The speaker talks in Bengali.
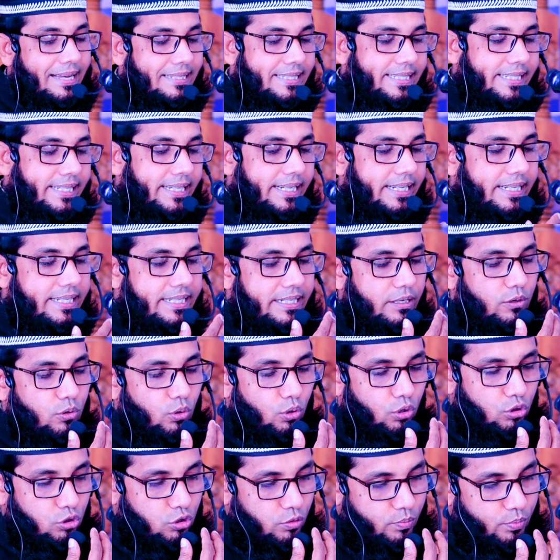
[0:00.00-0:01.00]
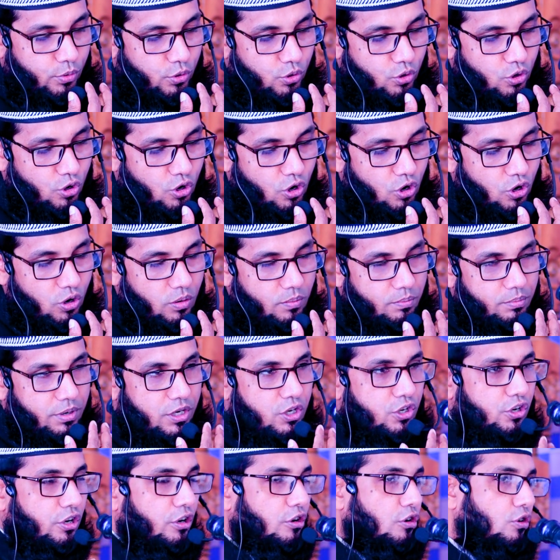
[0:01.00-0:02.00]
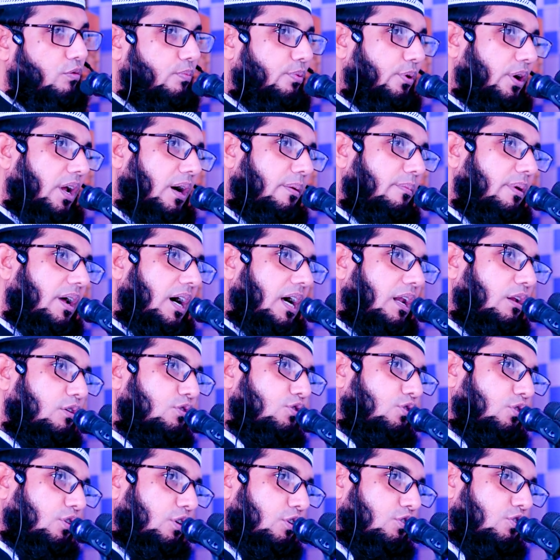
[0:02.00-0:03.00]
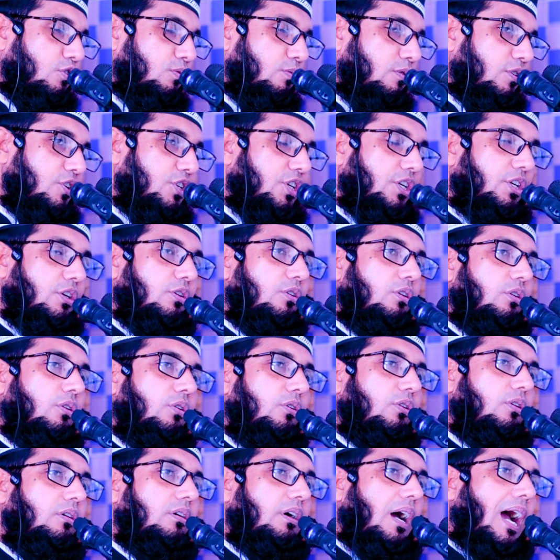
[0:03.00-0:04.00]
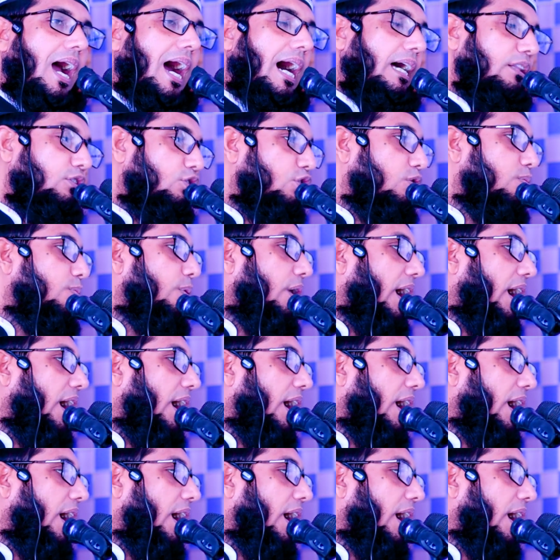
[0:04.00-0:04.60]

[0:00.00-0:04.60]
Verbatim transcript: আজকে একটি গুরুত্বপূর্ণ বিষয়ের উপর আমরা আলোচনা শুরু সেটি হলো আদব